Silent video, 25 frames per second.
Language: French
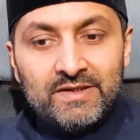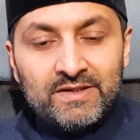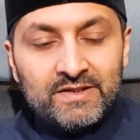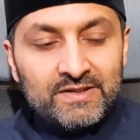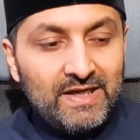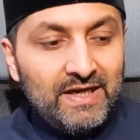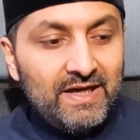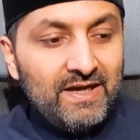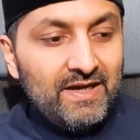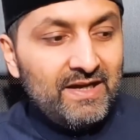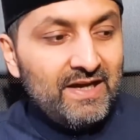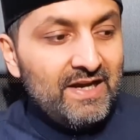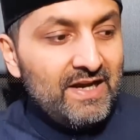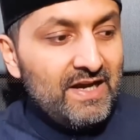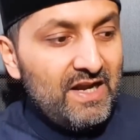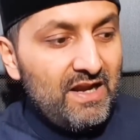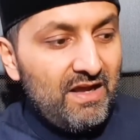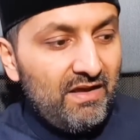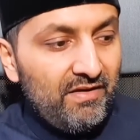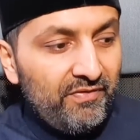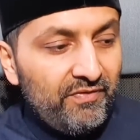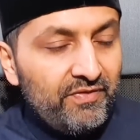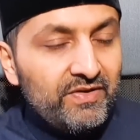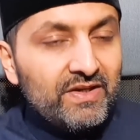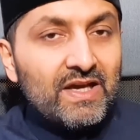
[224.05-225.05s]
Car
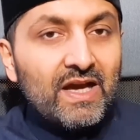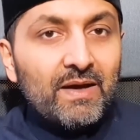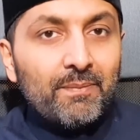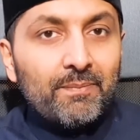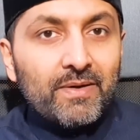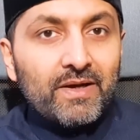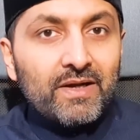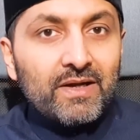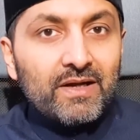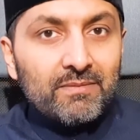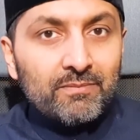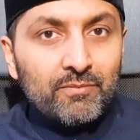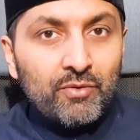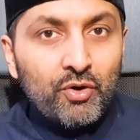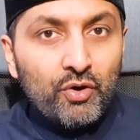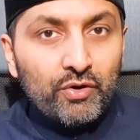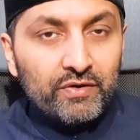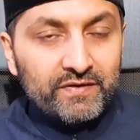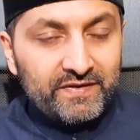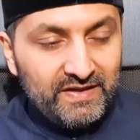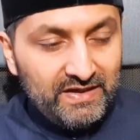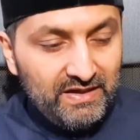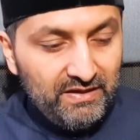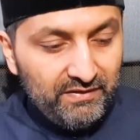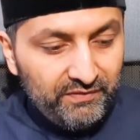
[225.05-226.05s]
la vie après la
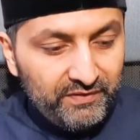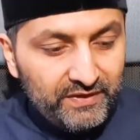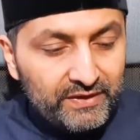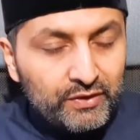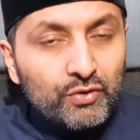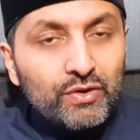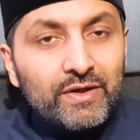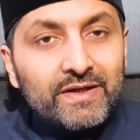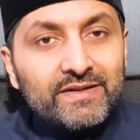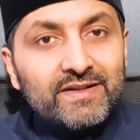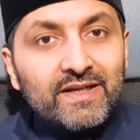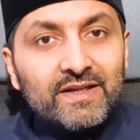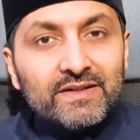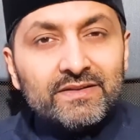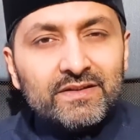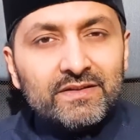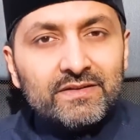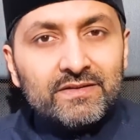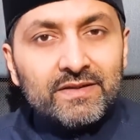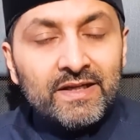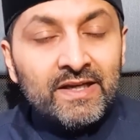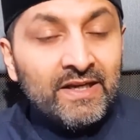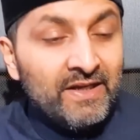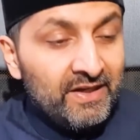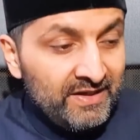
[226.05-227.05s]
mort, c'est la vie de
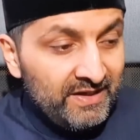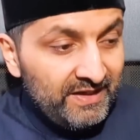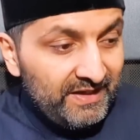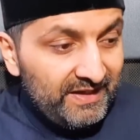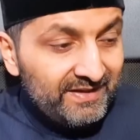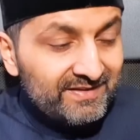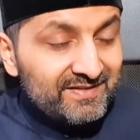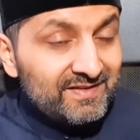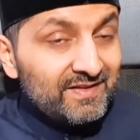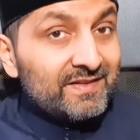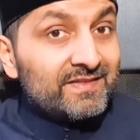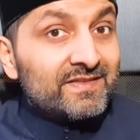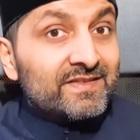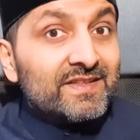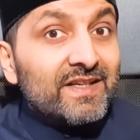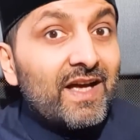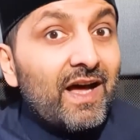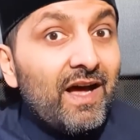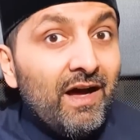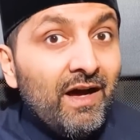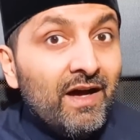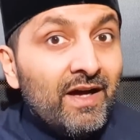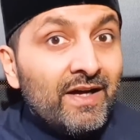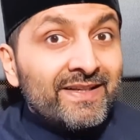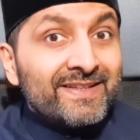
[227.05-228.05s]
l'éternité et c'est
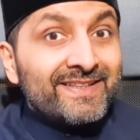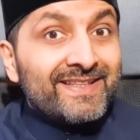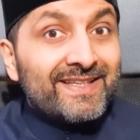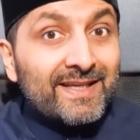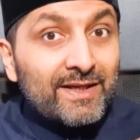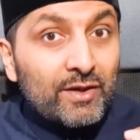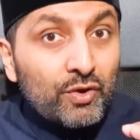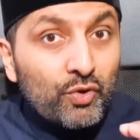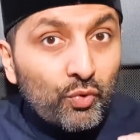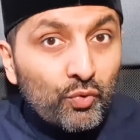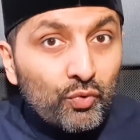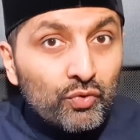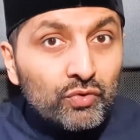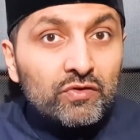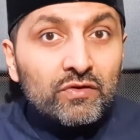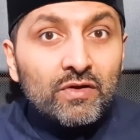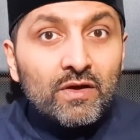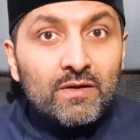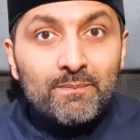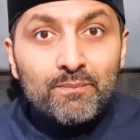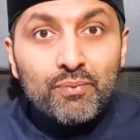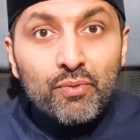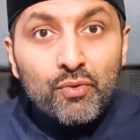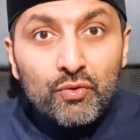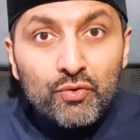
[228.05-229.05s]
ça qui compte
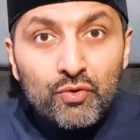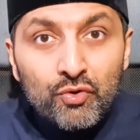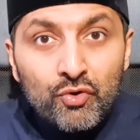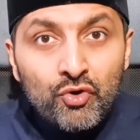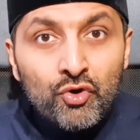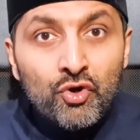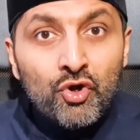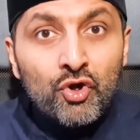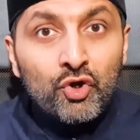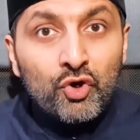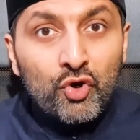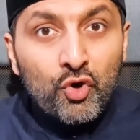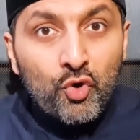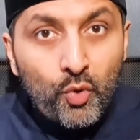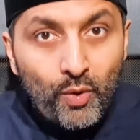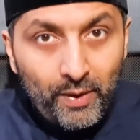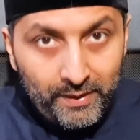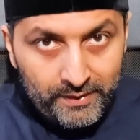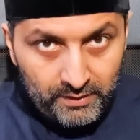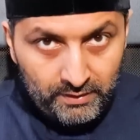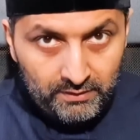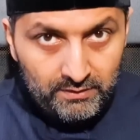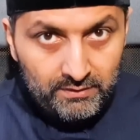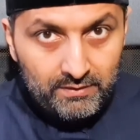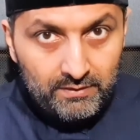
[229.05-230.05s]
pour le
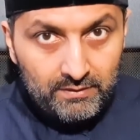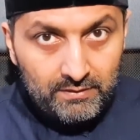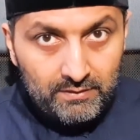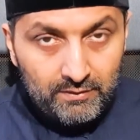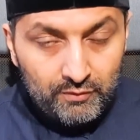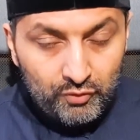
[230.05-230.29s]
croyant.